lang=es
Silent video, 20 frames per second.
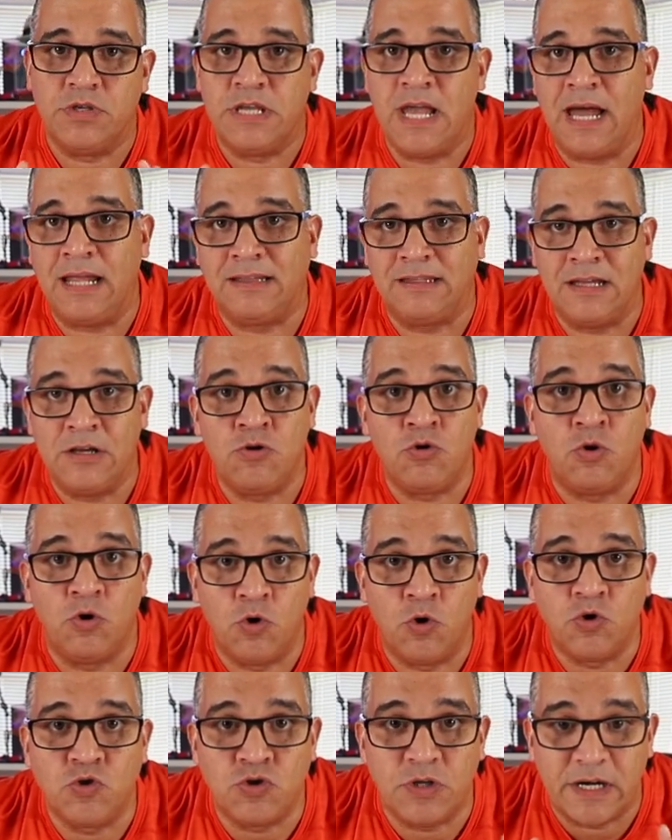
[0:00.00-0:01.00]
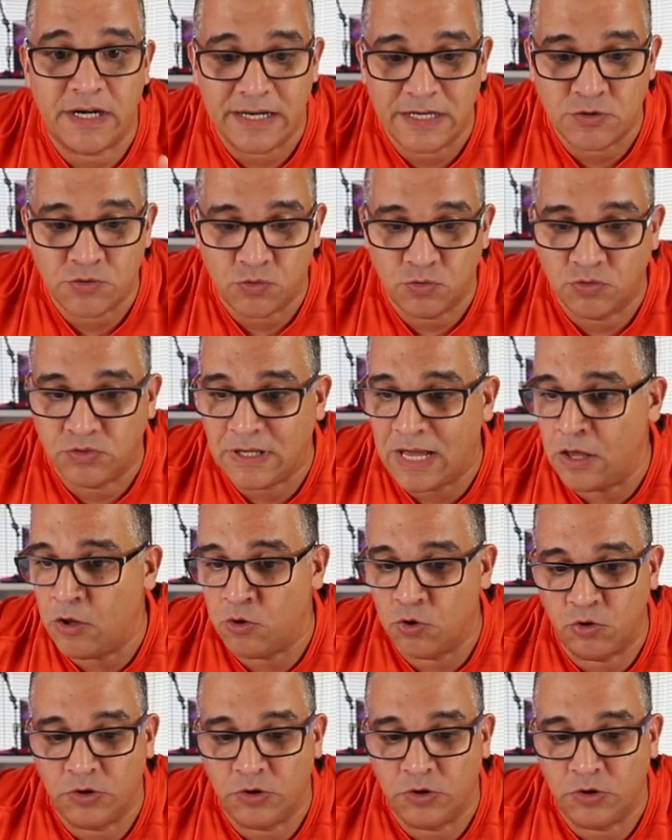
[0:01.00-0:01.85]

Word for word: ya tengo los resultados,